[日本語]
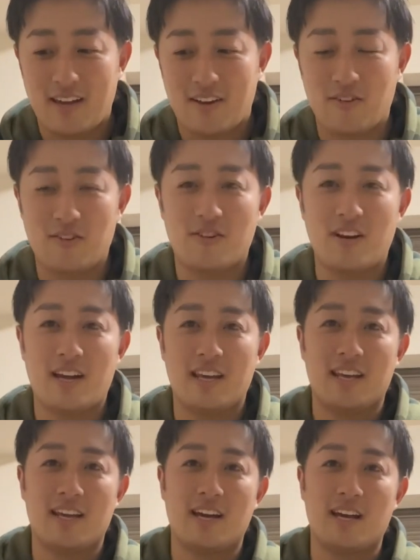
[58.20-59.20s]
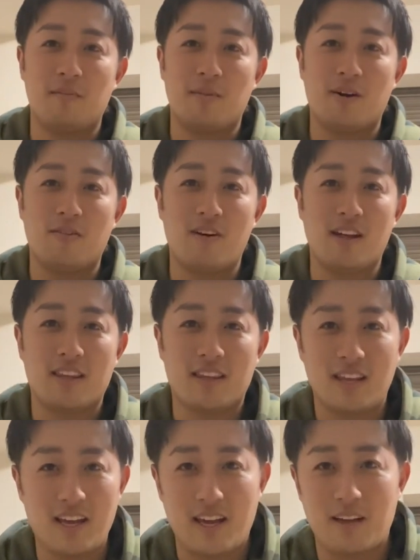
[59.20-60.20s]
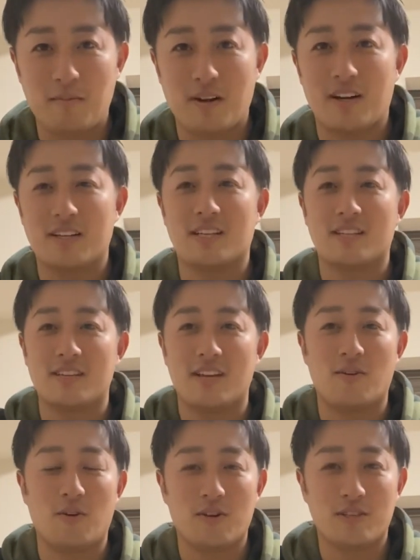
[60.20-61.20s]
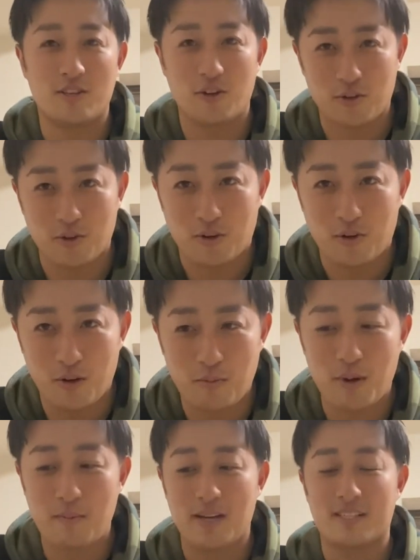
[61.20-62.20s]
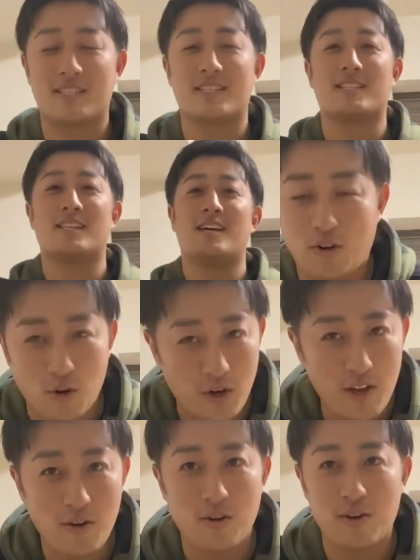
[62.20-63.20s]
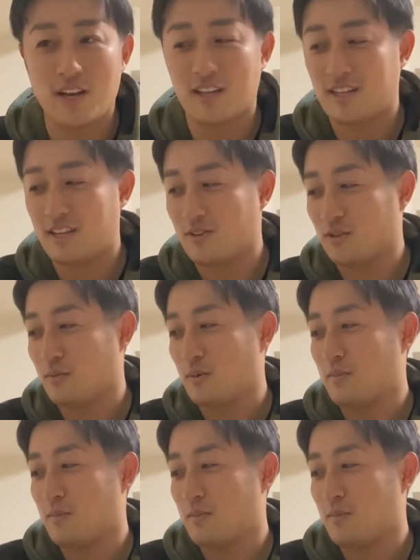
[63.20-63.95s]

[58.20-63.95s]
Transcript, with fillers: オンラインが今終わって、今から撮影をしようと思います。これをやっていこうと思い